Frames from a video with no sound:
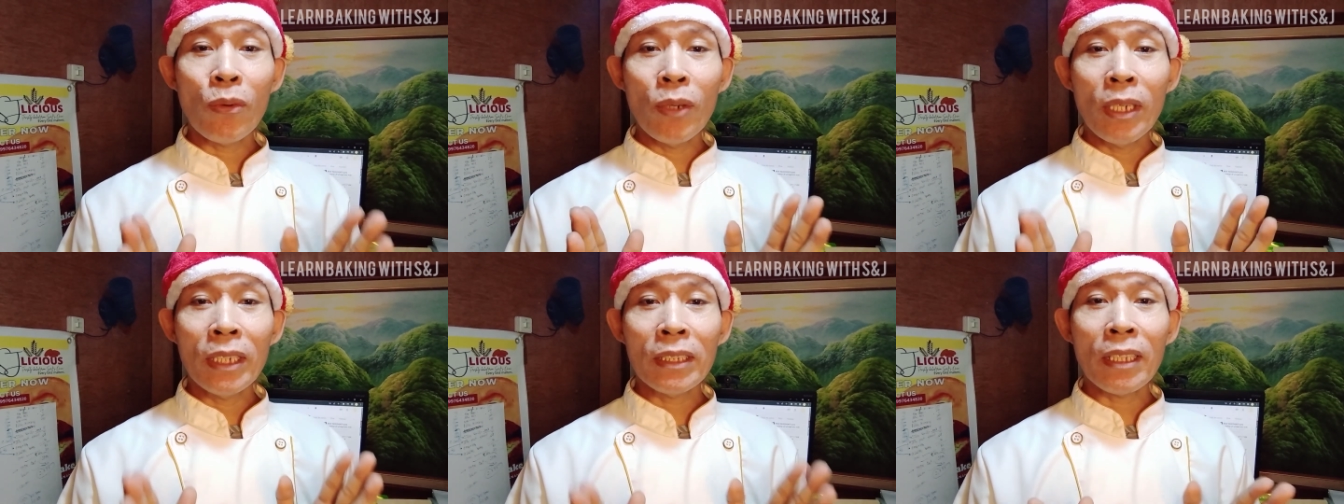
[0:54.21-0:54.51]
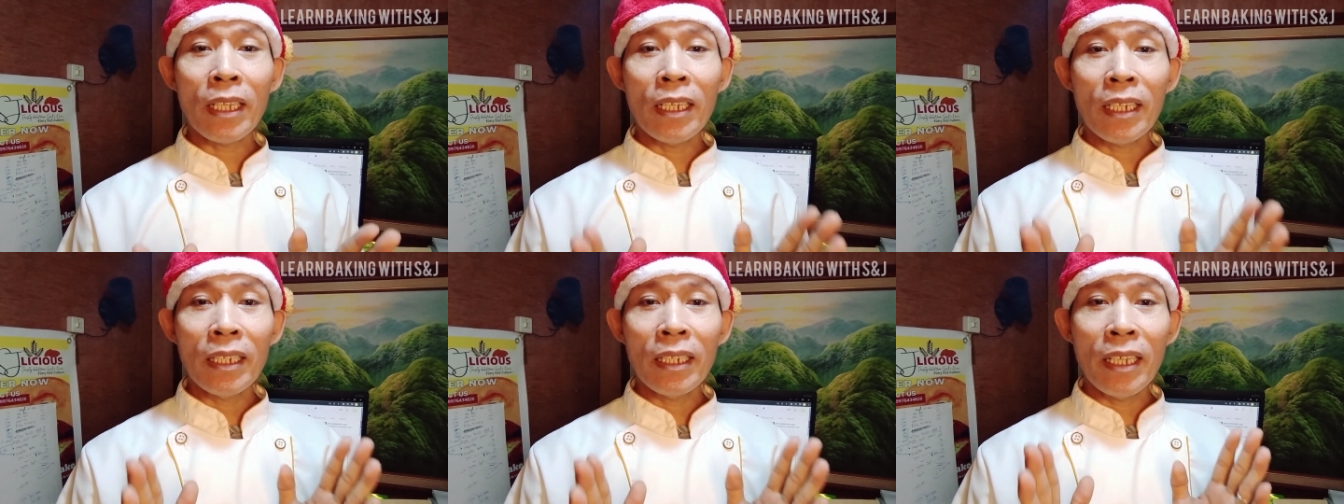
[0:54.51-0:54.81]
ko lang
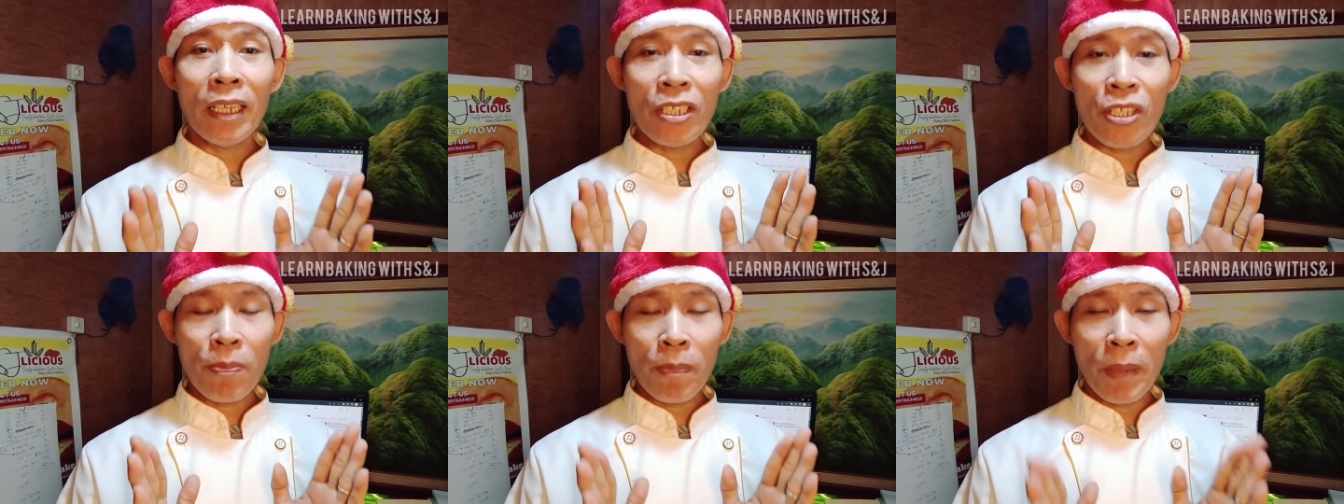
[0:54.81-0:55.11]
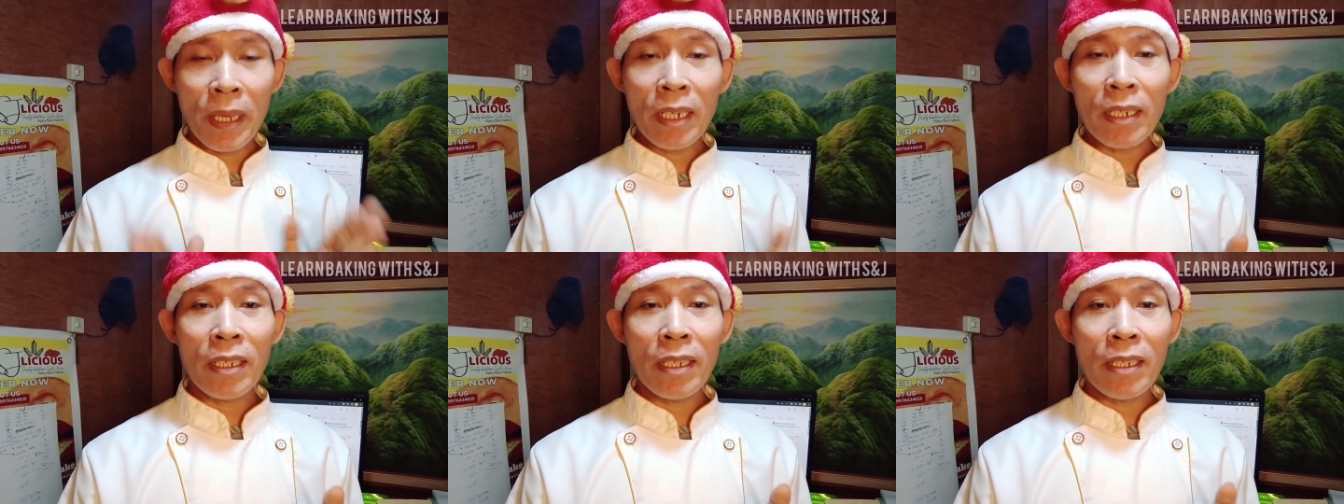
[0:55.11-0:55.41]
talaga na
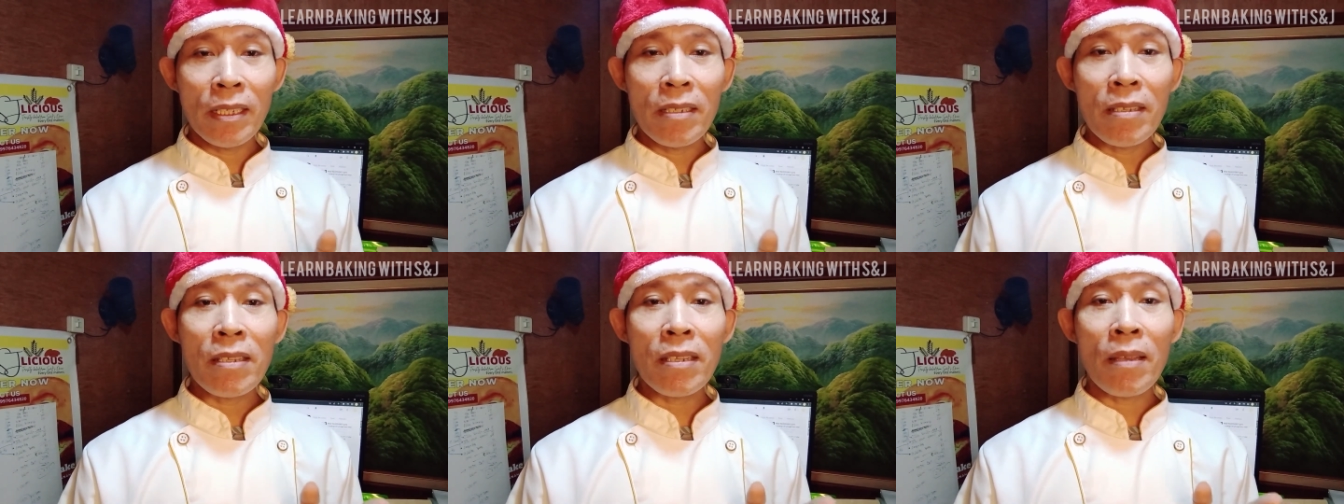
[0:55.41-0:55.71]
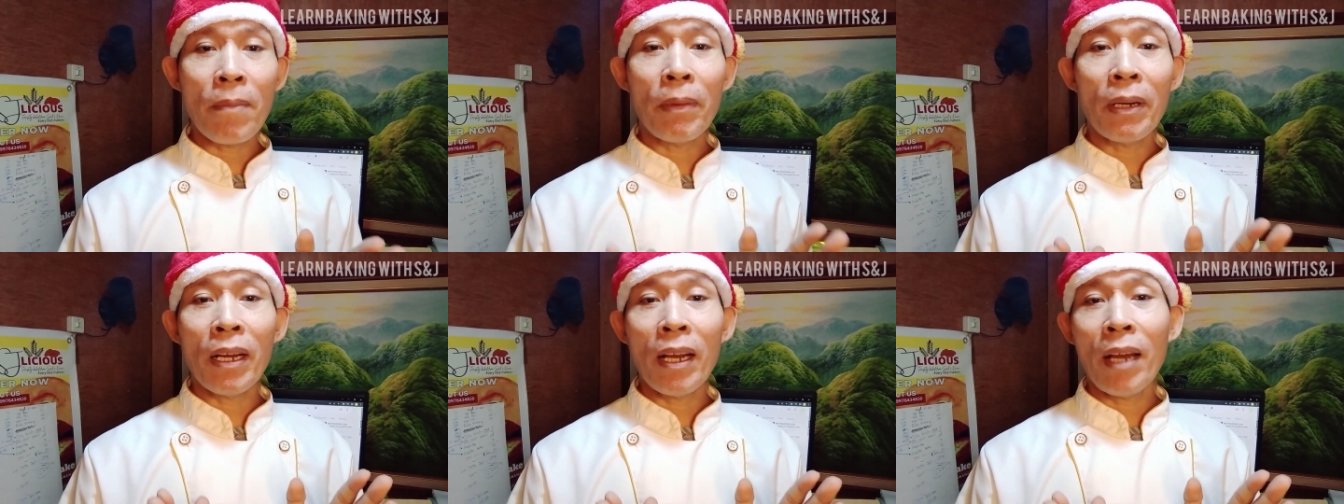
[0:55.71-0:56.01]
experience
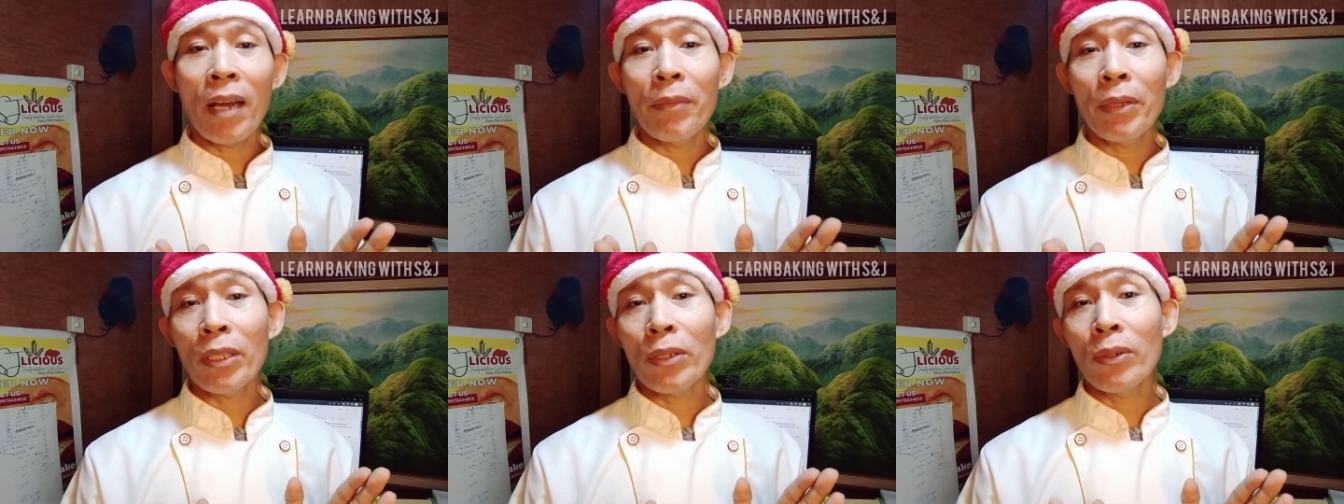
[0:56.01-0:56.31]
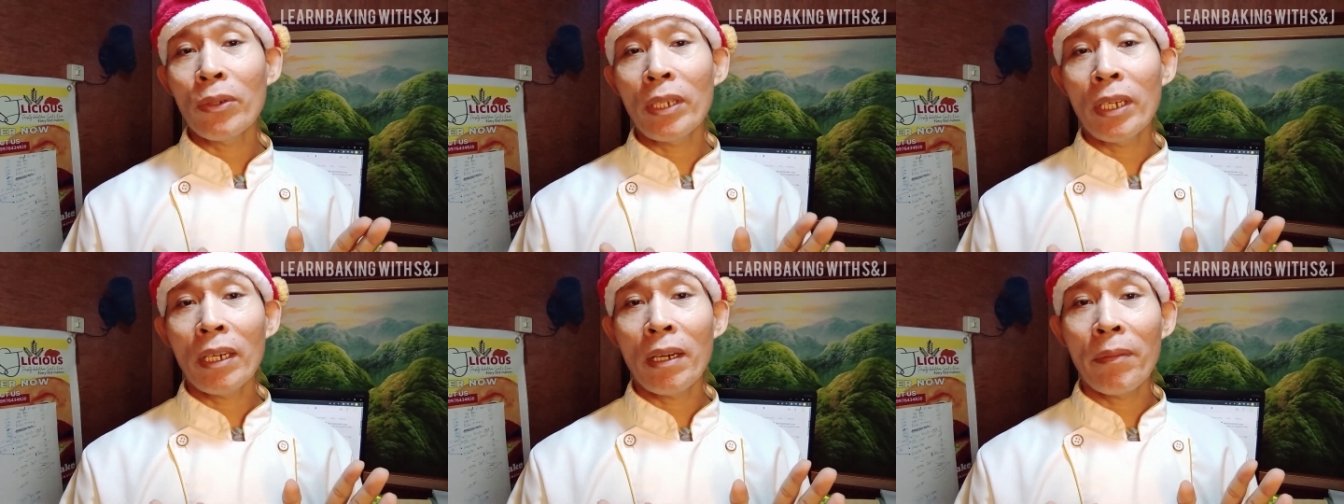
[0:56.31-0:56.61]
sa paggamit ko ng